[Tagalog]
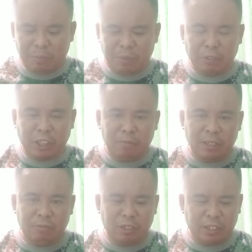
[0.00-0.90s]
Before tayo
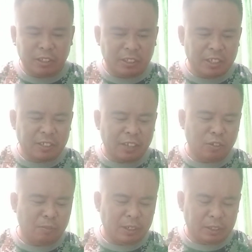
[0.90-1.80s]
mag-morning greetings tayo
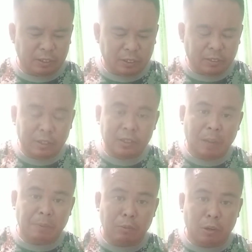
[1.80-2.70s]
mag
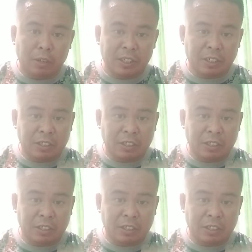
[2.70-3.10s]
kape mga guys at